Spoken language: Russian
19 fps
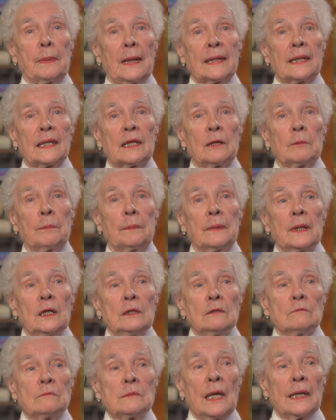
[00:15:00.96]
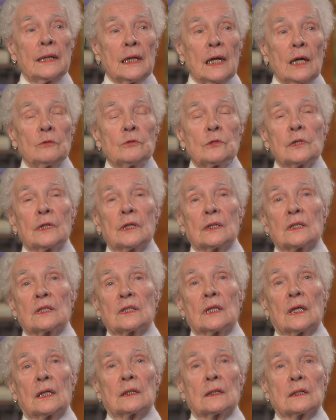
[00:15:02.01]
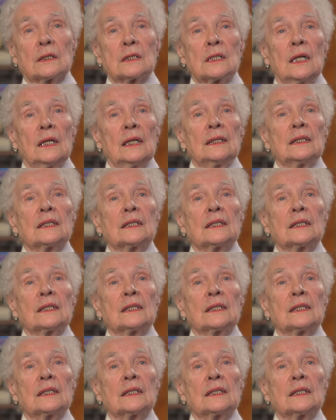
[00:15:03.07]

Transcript: погиб. У меня никого не осталось.